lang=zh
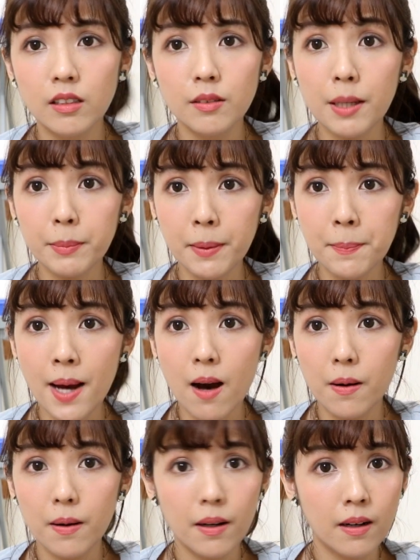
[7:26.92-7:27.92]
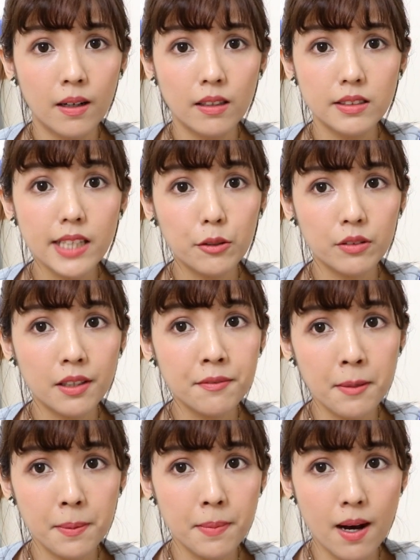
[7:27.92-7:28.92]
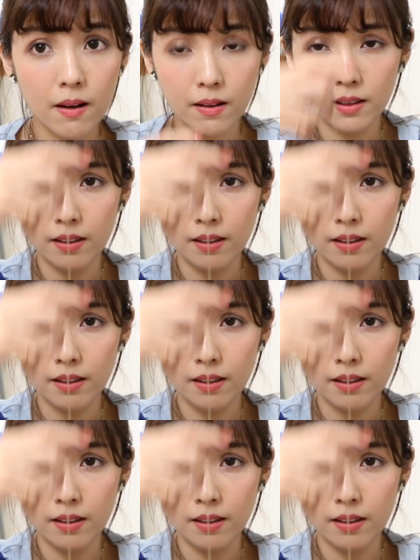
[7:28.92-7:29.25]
泡鞭炮，下雨天泡鞭炮。